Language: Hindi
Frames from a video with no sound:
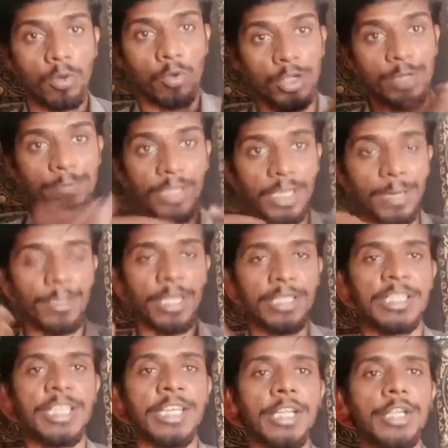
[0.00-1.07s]
कोई मतलब कि
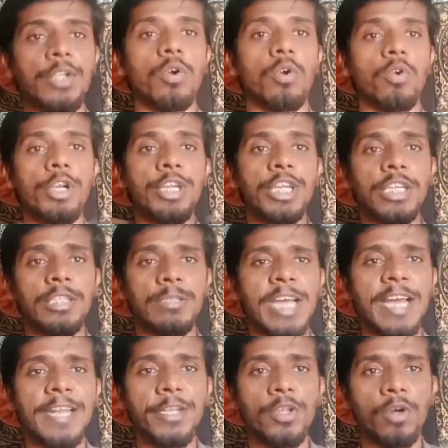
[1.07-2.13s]
सीखनी हो कोई ट्रिक
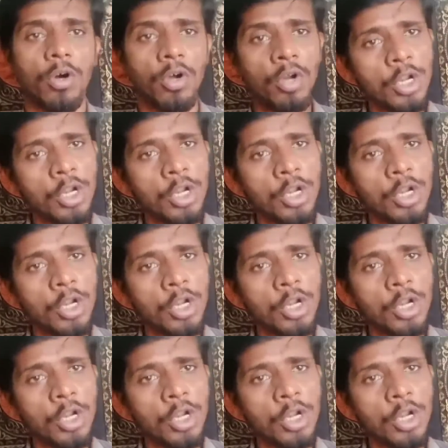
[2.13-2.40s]
जाननी हो